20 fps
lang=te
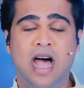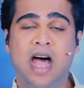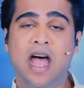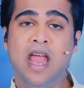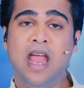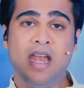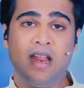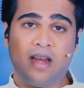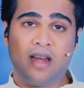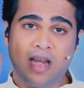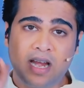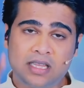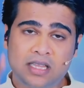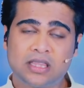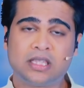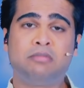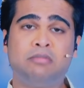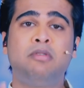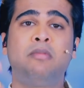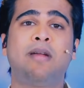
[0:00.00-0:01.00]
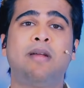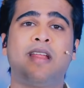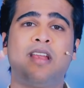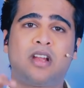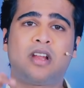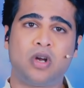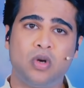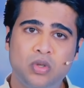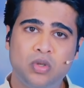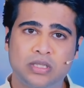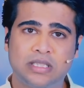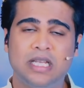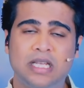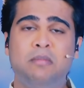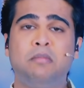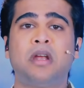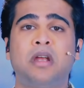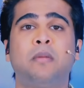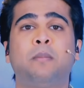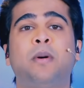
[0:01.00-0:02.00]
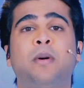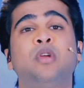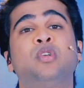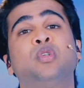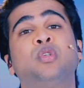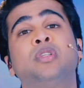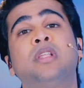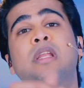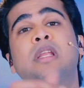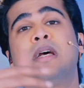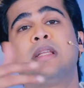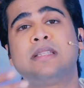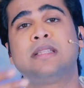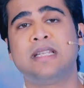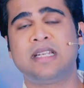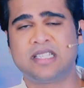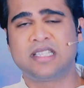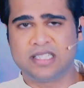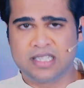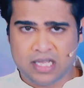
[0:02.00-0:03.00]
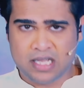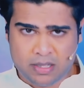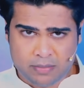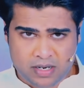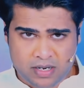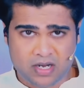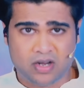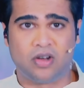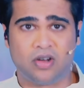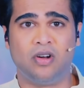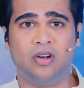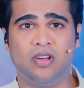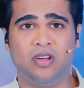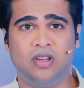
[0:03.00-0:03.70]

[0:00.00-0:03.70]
ఆయన రక్తము మనల్ని కడిగితే మనం పరిశుద్ధులుగా తీర్చిదిద్దబడ్డాం